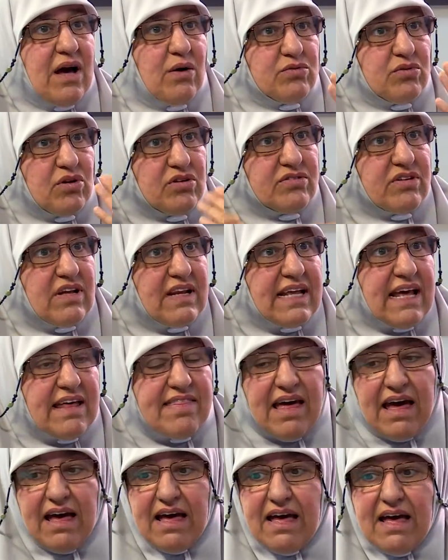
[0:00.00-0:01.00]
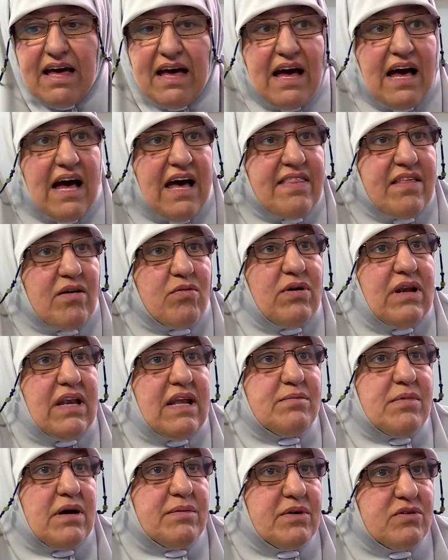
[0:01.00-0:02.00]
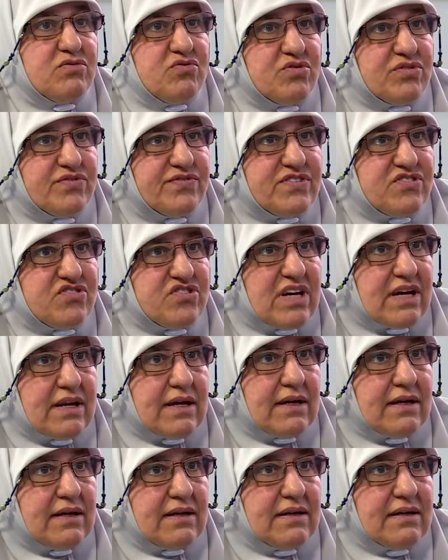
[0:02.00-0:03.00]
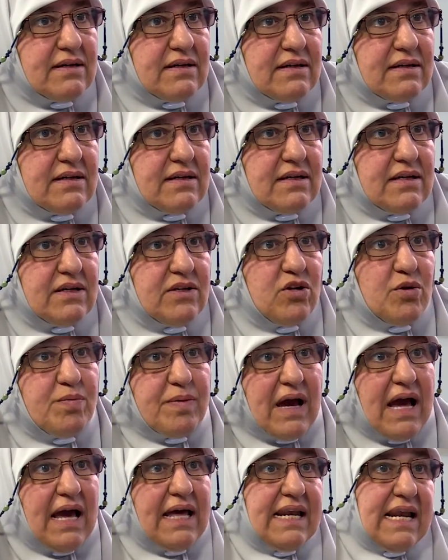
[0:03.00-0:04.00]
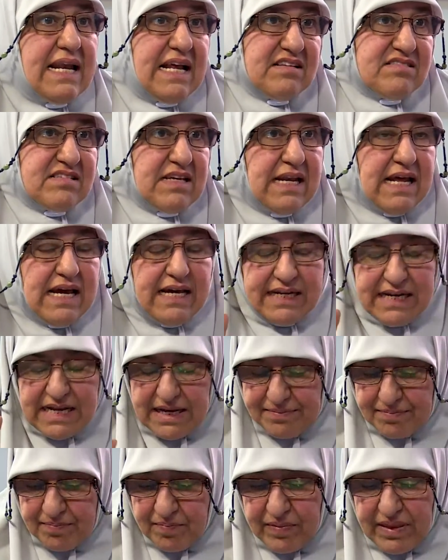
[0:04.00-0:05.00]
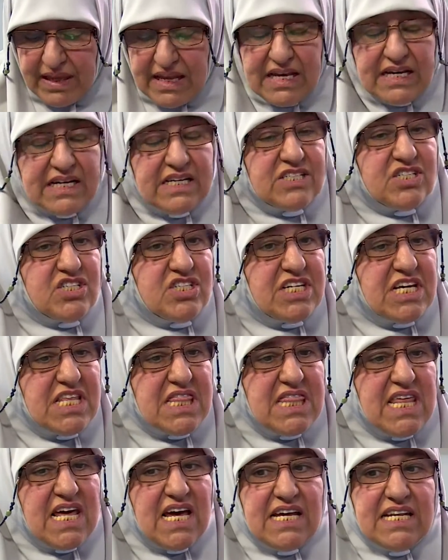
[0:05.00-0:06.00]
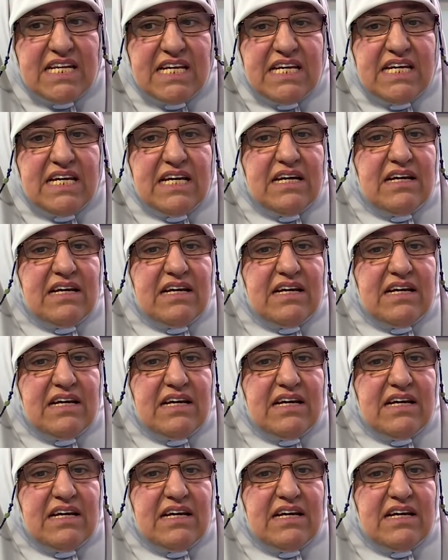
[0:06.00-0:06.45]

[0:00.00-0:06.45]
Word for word: او تحط الكذا نعم. هذا كله ما موجود في الشرع نبقى نعم. على الاصل احنا الشيء الثاني